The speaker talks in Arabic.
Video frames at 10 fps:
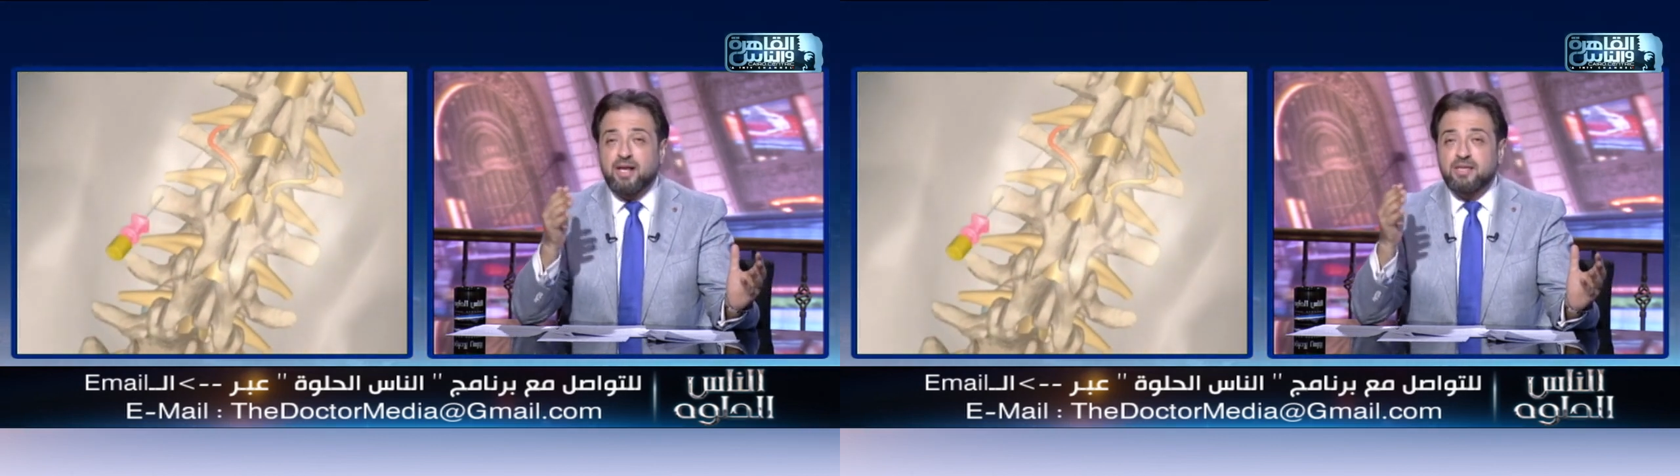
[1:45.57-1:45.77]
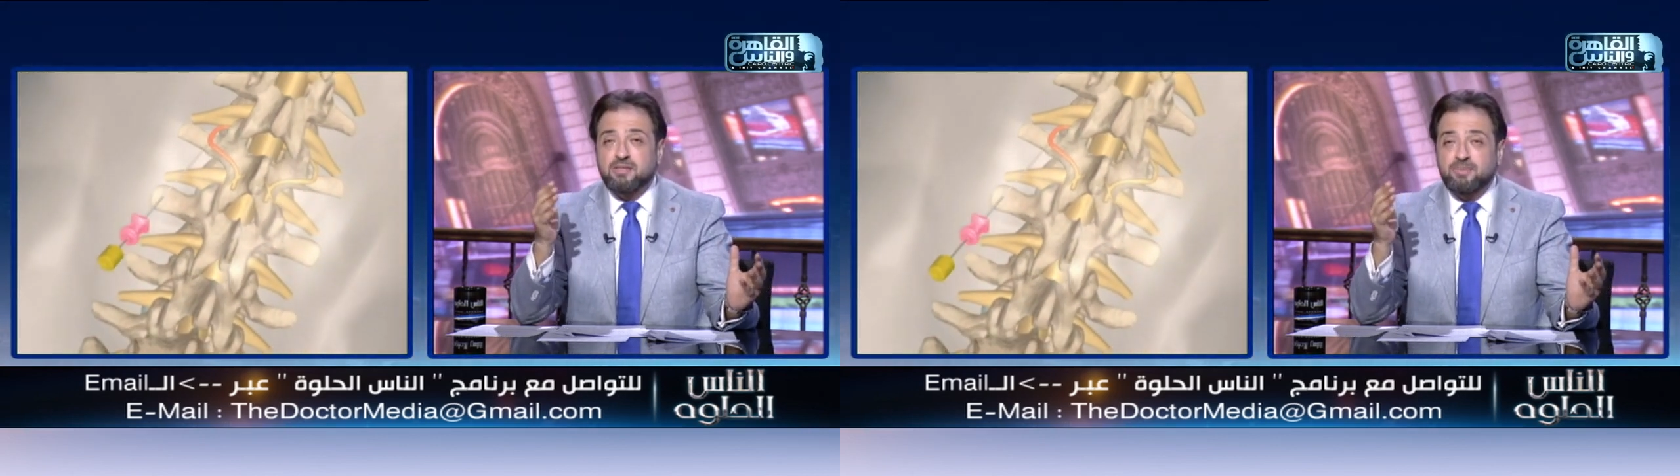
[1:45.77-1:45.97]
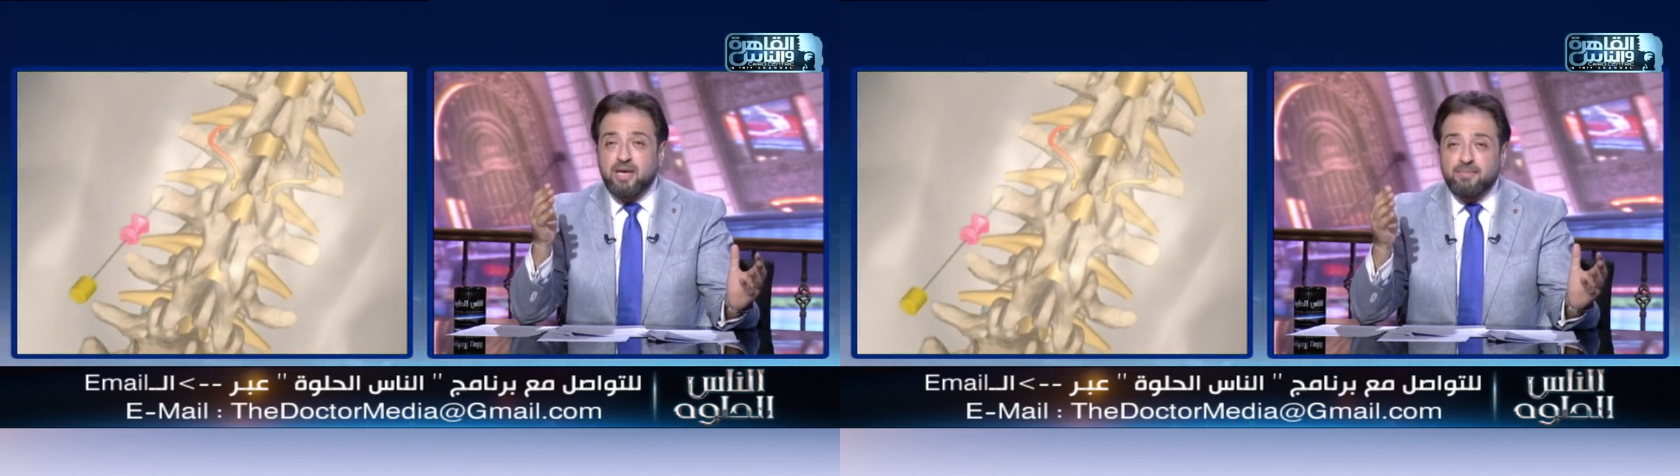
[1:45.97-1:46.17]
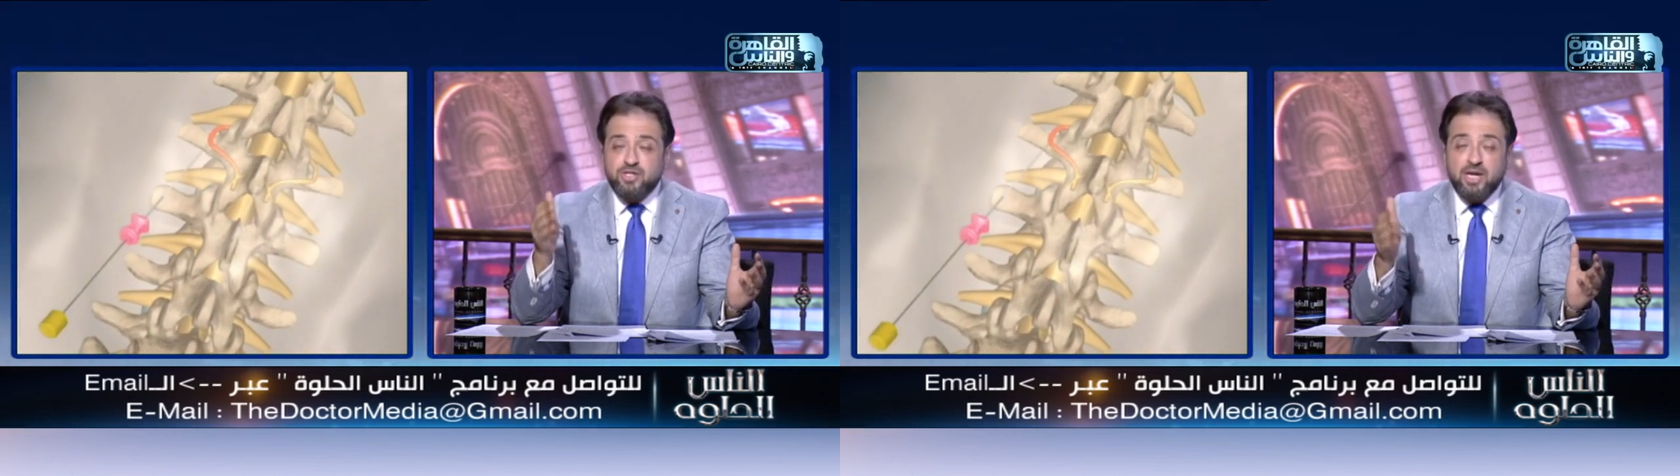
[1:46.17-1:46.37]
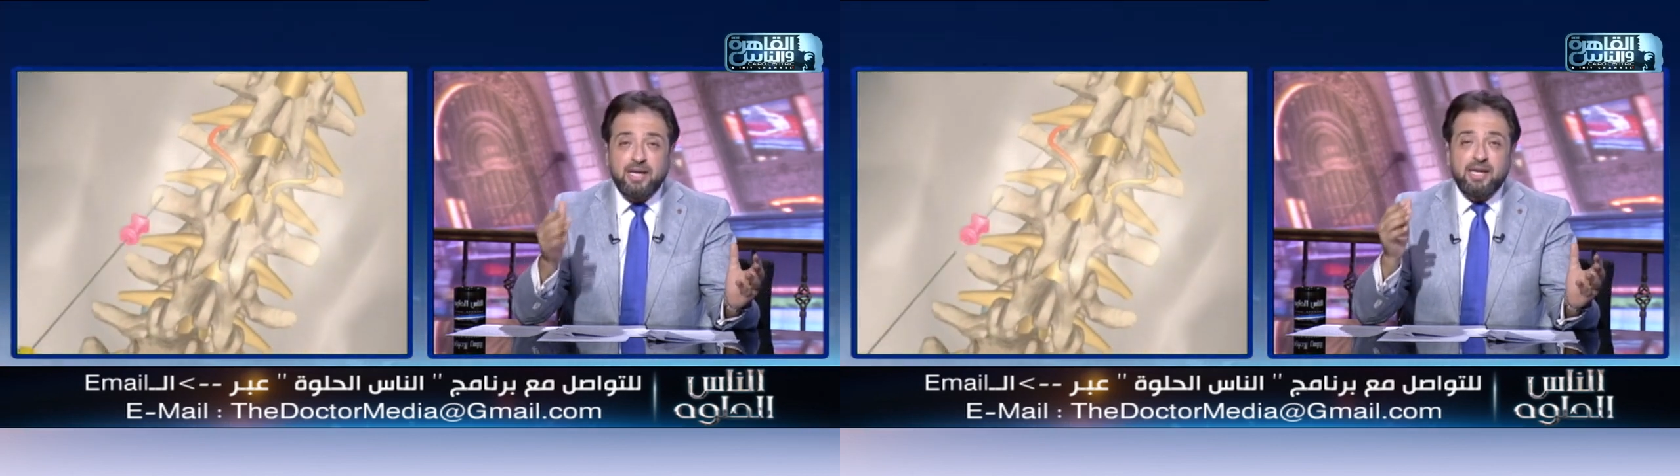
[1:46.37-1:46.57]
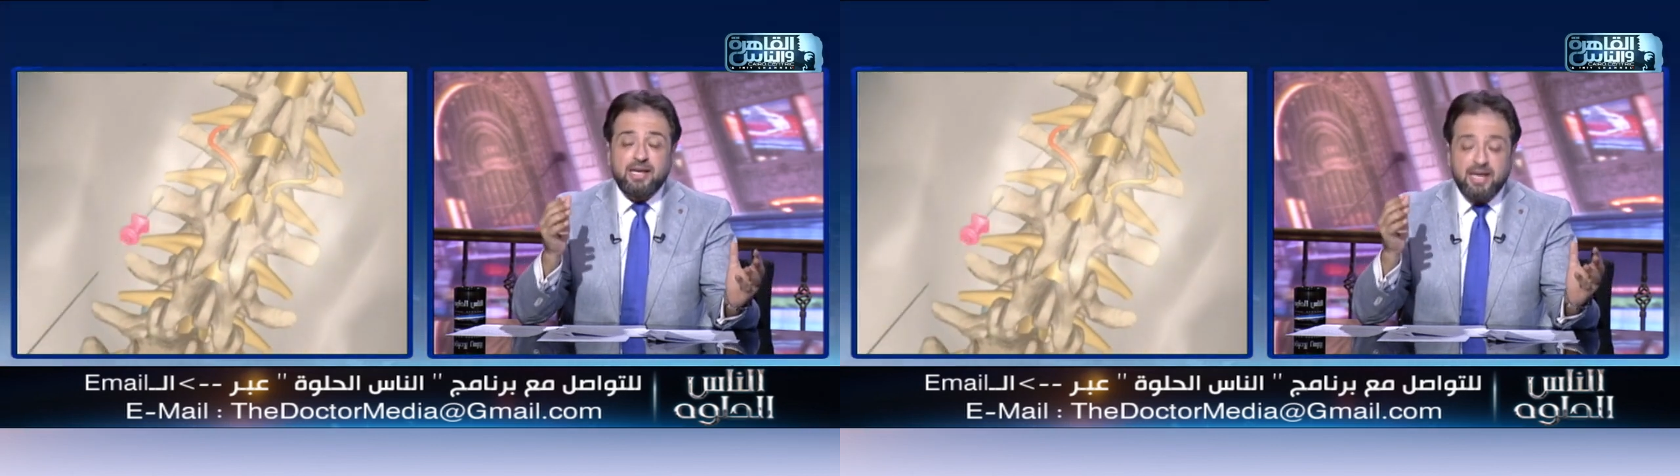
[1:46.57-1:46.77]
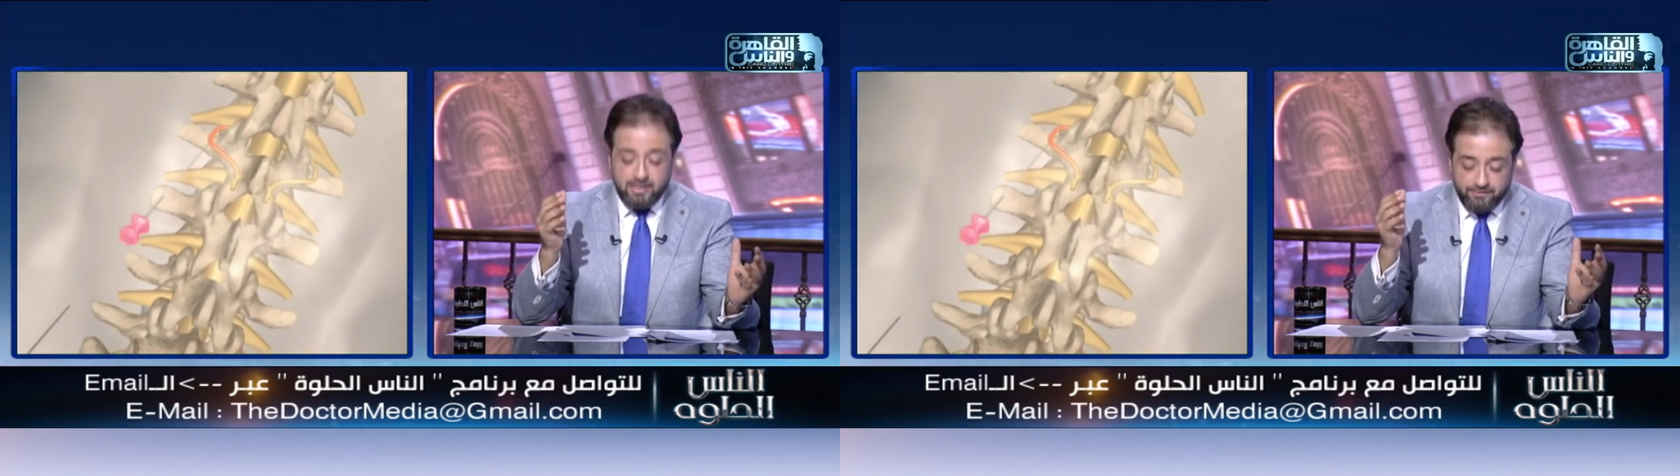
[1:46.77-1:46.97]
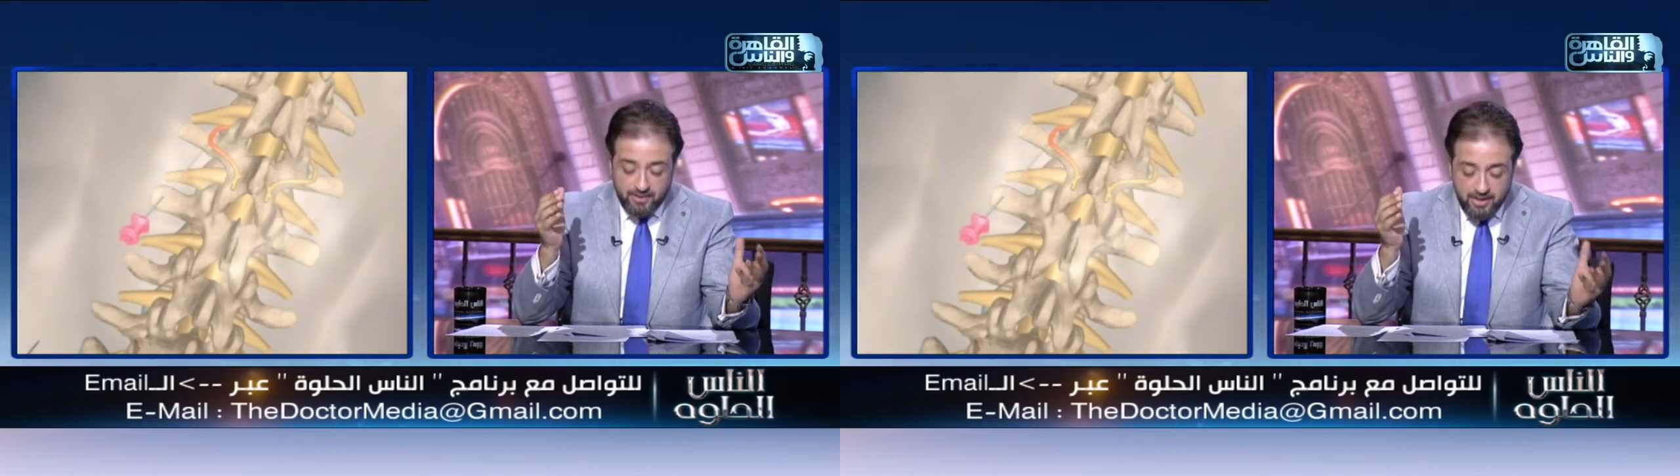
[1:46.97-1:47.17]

العصبيه مشاكل الكتف